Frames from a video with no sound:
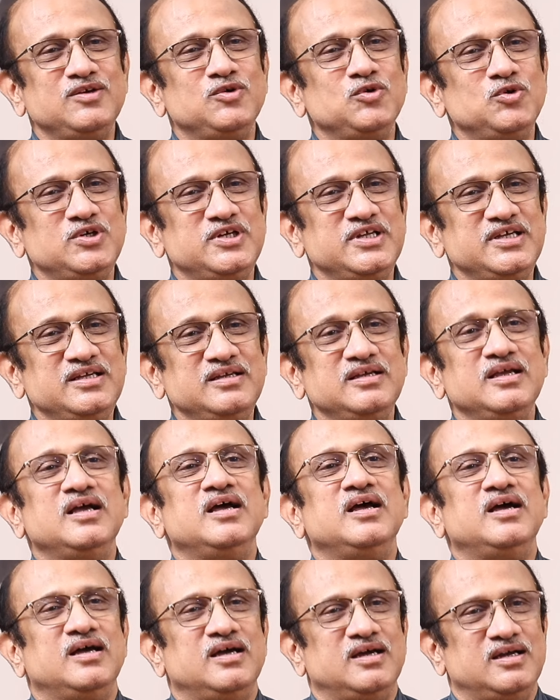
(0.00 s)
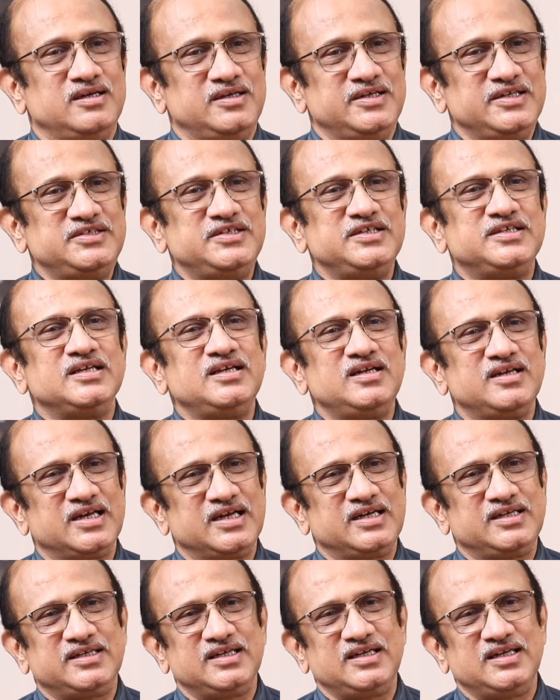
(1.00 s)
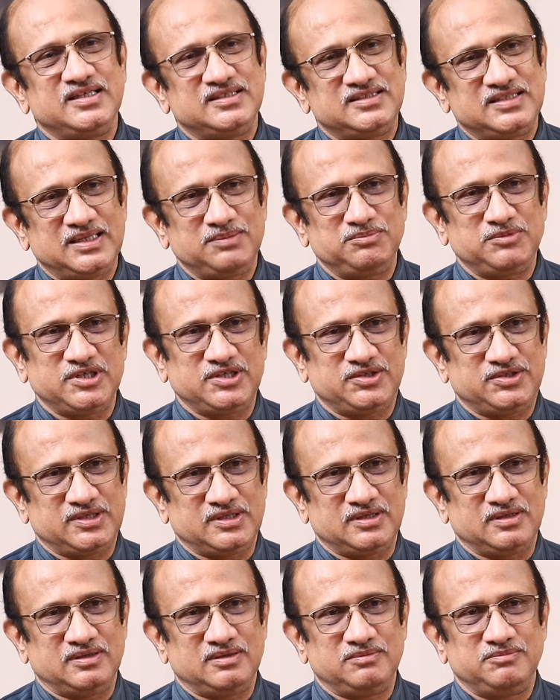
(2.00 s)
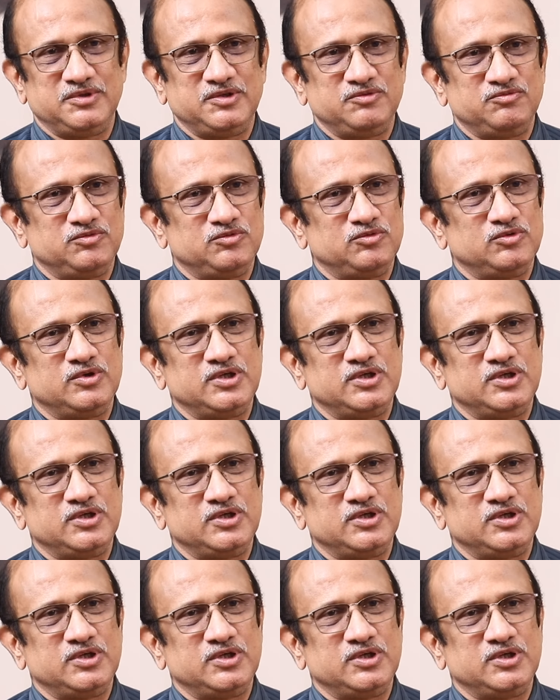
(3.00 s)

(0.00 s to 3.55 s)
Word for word: ఇంకోటి డిజిటల్ రెక్టల్ ఎగ్జామినేషన్ మేము